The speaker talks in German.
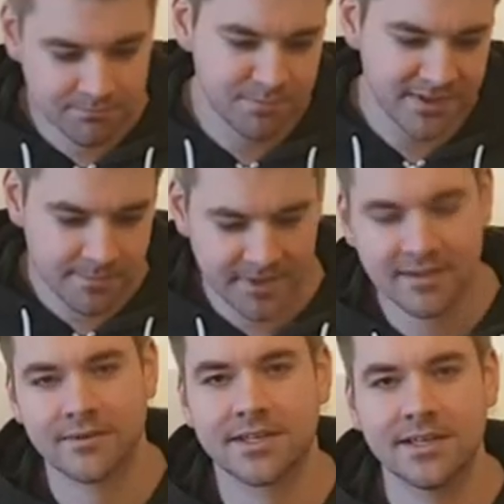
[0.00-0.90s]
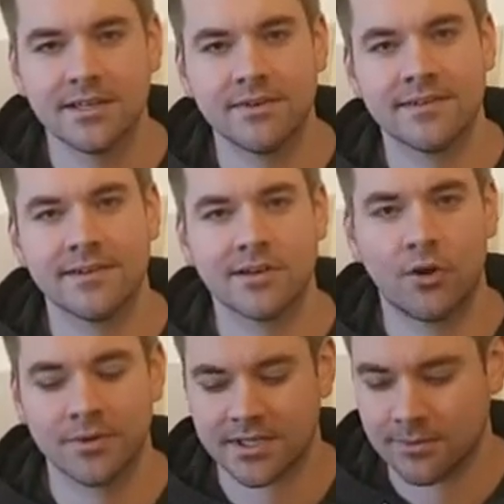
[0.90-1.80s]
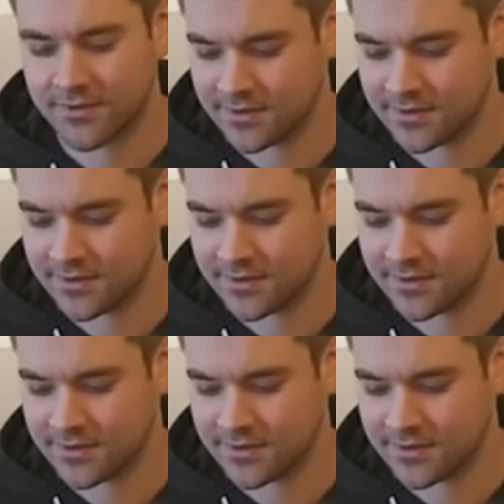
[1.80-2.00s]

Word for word: ein bisschen besser wäre drin gewesen, glaube ich, da haben